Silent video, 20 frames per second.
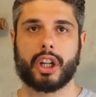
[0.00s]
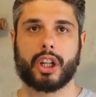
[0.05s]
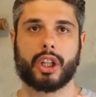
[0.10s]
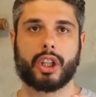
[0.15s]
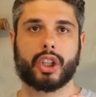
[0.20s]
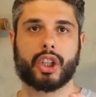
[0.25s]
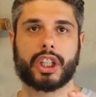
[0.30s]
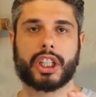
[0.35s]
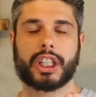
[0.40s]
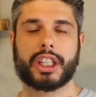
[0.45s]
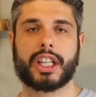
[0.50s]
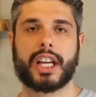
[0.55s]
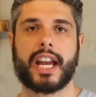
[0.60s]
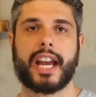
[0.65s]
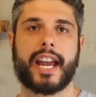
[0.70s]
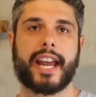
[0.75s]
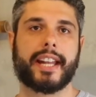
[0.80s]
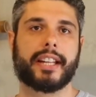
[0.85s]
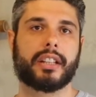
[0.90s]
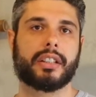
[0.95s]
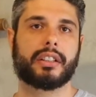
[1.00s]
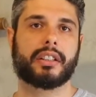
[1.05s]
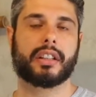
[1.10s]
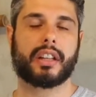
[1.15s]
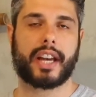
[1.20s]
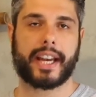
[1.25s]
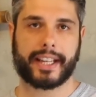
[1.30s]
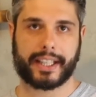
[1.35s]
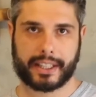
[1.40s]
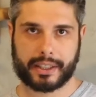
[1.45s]
look and look
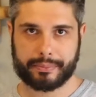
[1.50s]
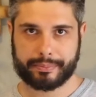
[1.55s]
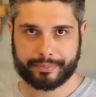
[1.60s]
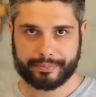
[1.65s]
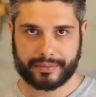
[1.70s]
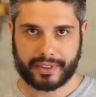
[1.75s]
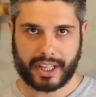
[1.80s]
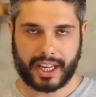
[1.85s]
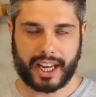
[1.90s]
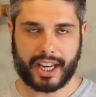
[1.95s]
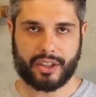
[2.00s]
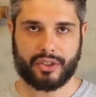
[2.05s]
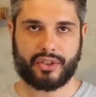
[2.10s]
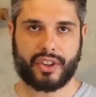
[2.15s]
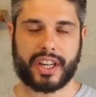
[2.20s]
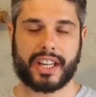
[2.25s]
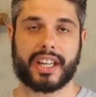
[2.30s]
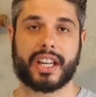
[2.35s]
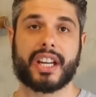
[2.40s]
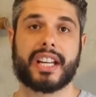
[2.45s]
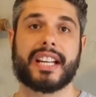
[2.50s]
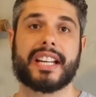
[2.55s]
like. É isso aí.